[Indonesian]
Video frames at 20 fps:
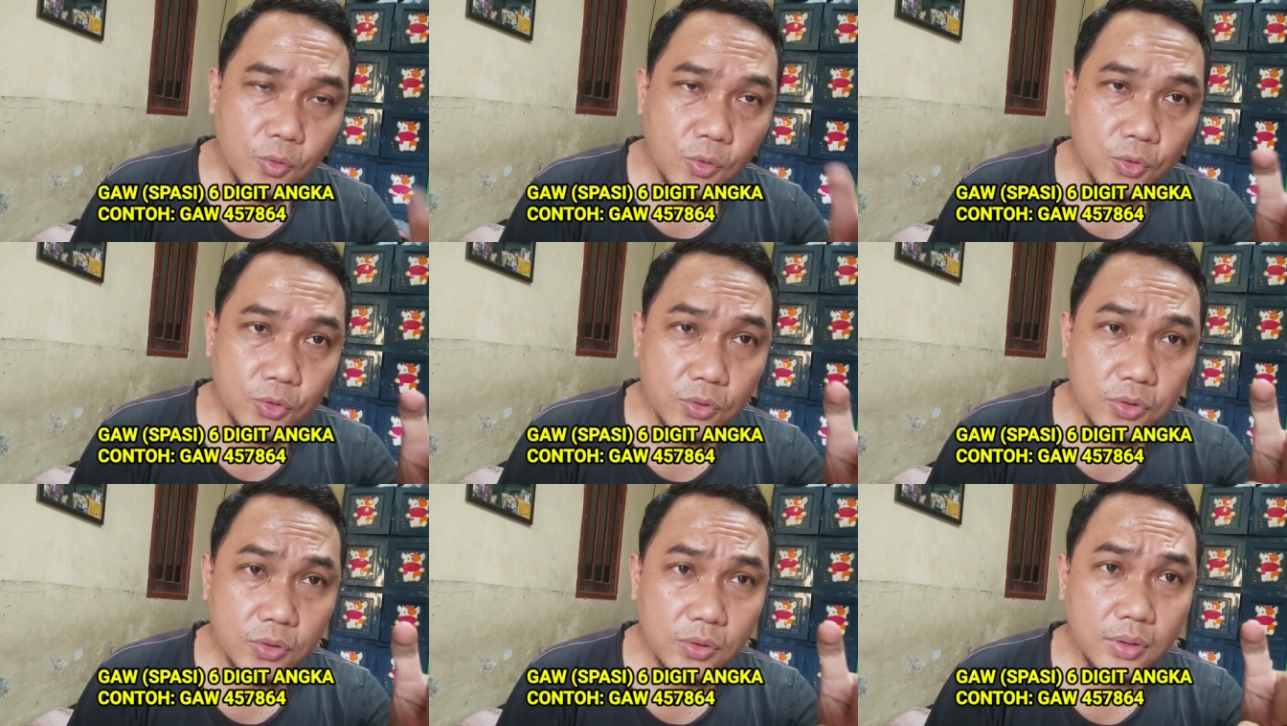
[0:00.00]

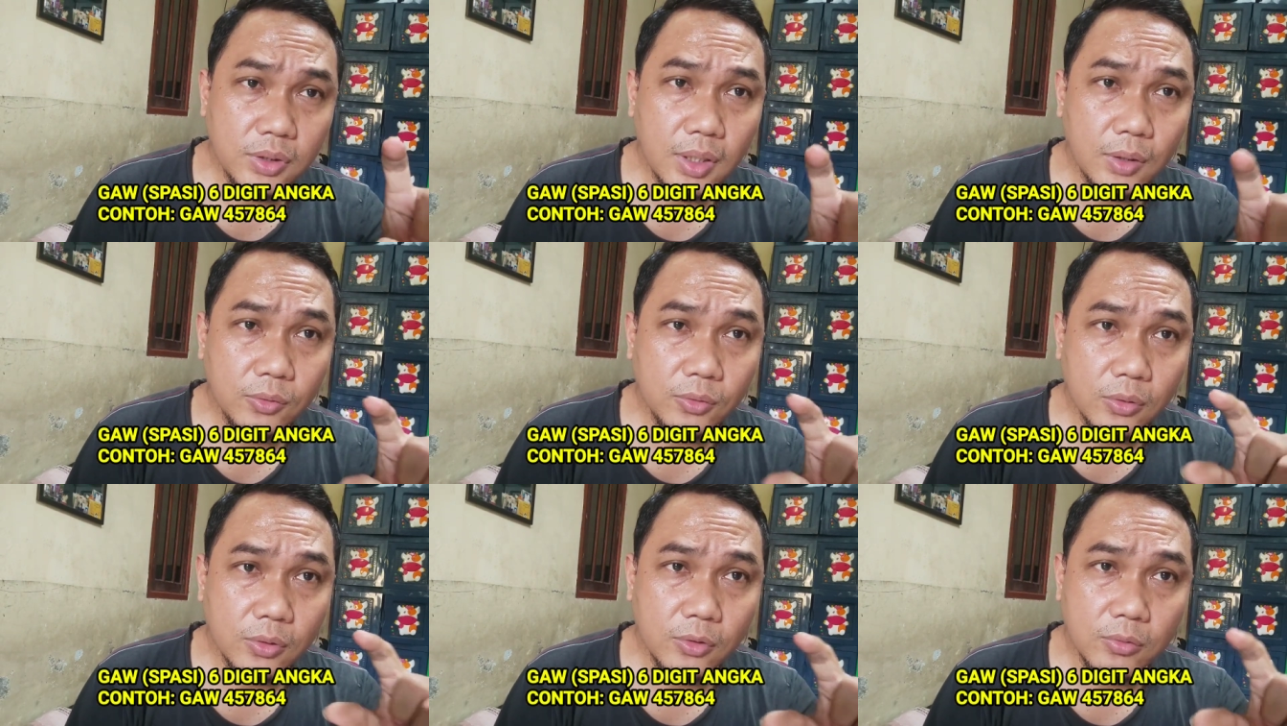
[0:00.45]
khususnya
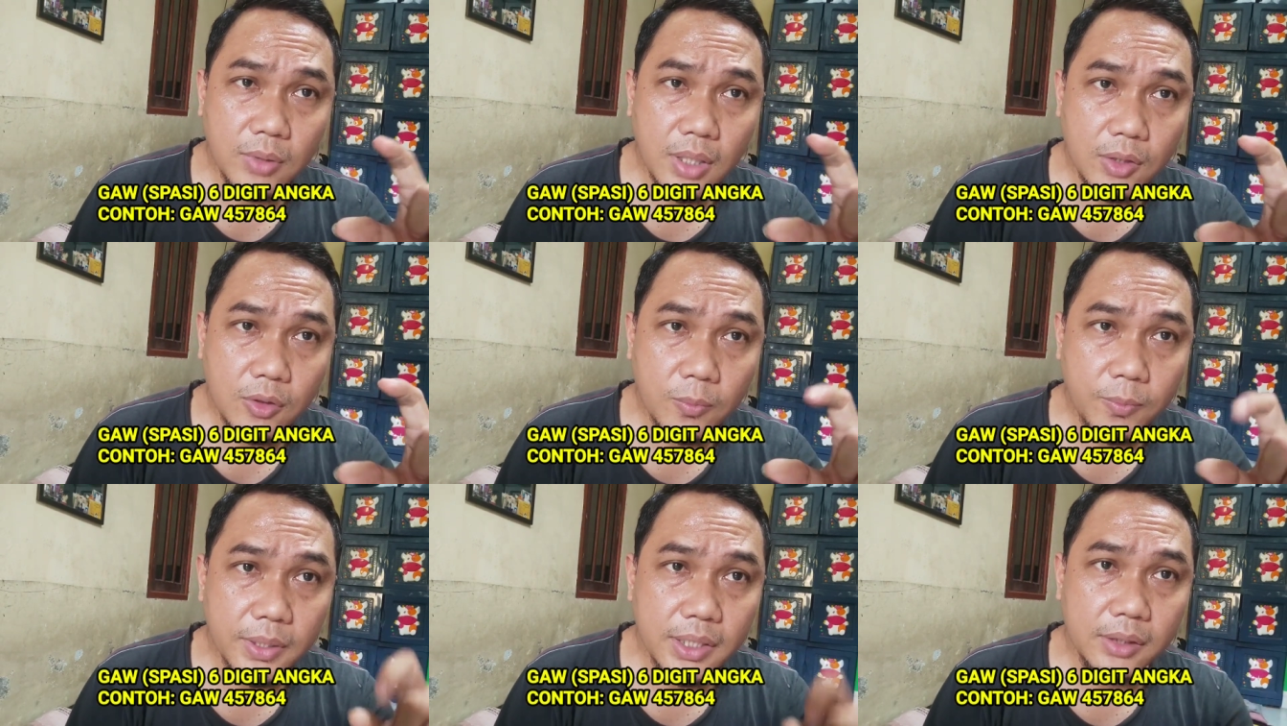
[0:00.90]
yang untuk dua
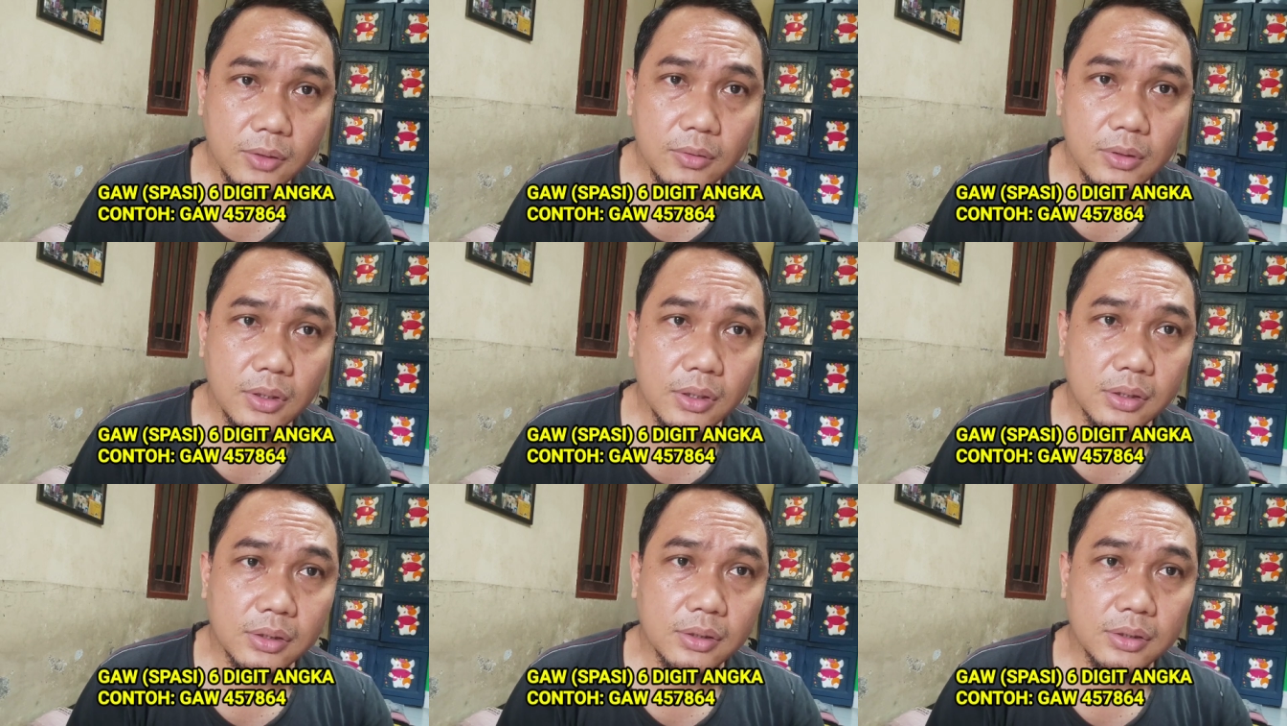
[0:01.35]
double
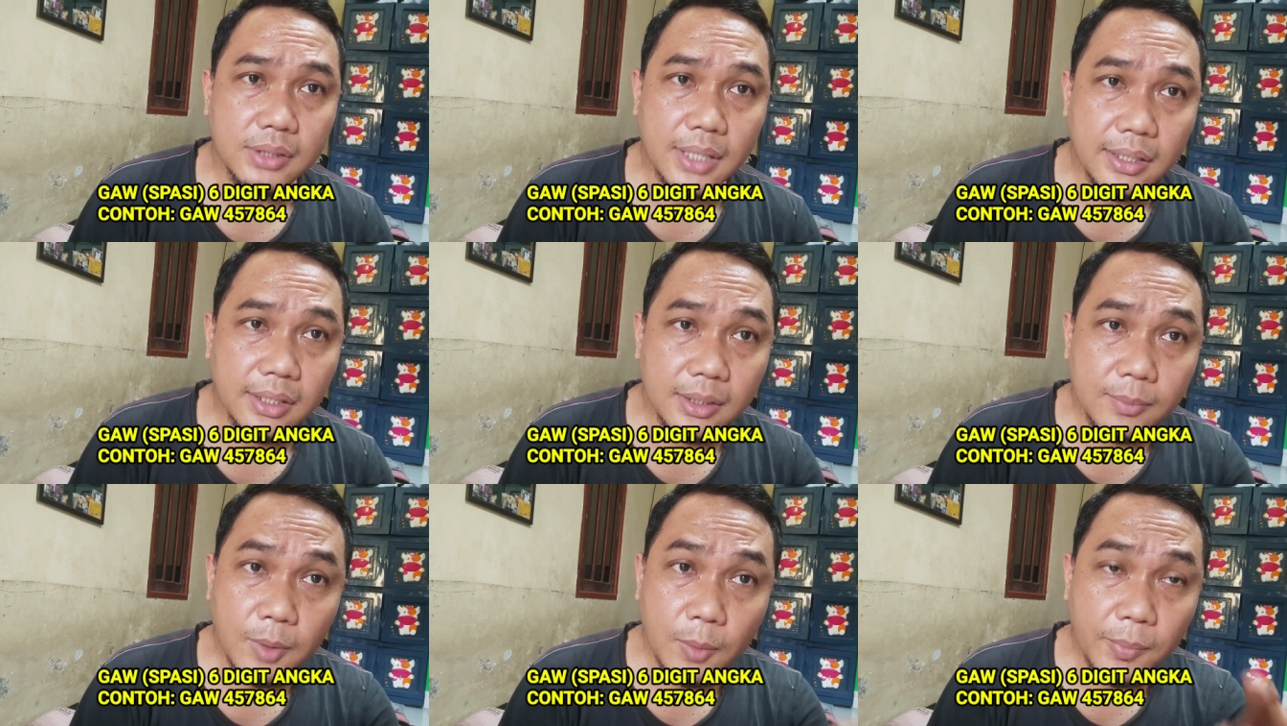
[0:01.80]
itu lor
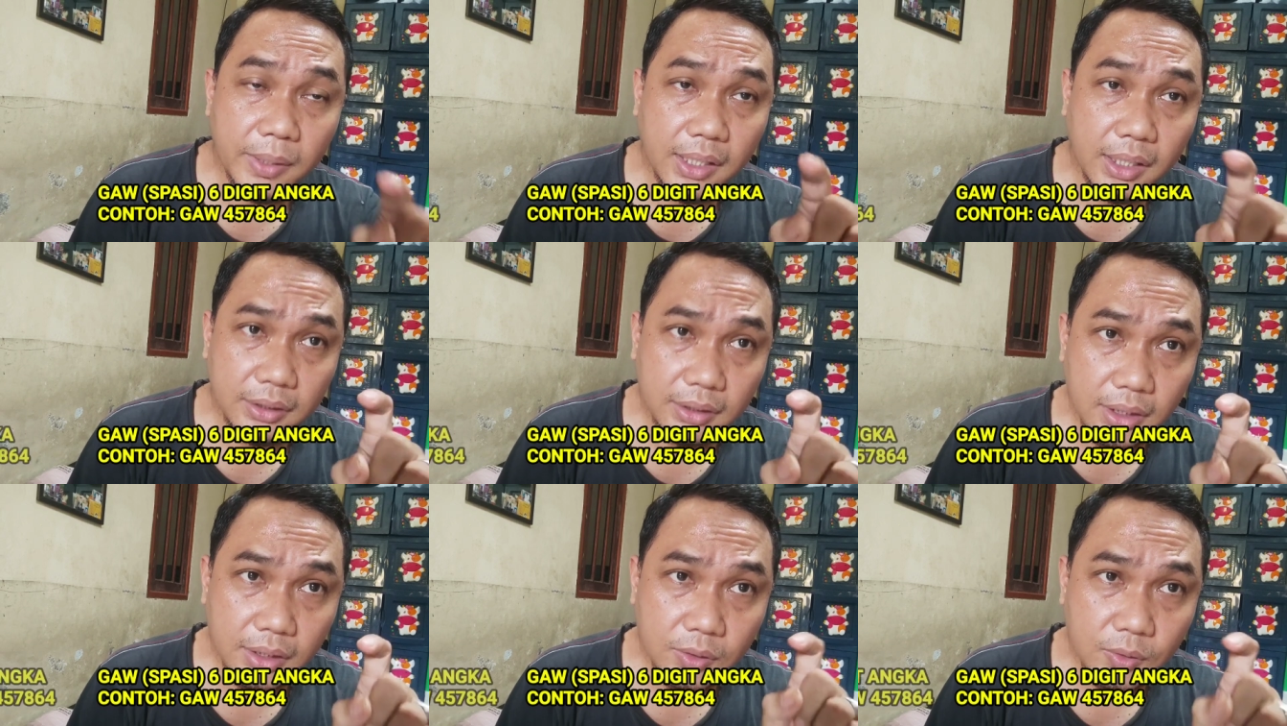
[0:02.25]
seandainya
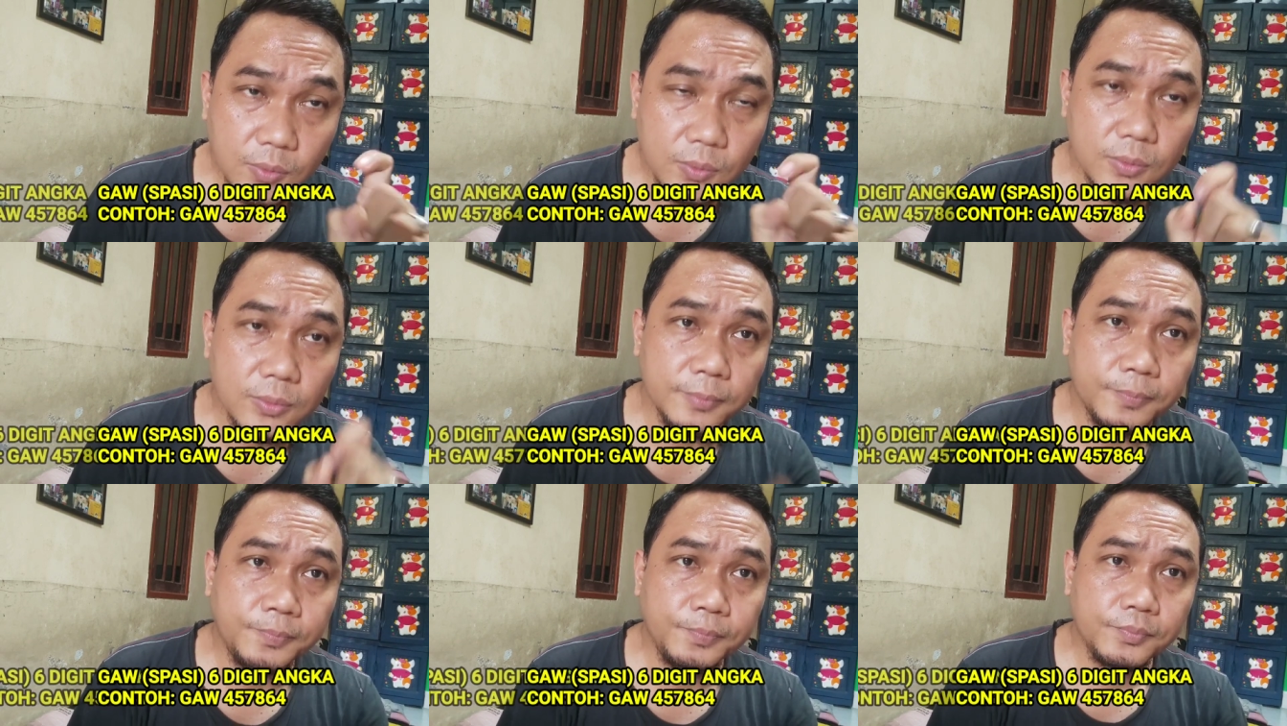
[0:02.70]
pemenangnya itu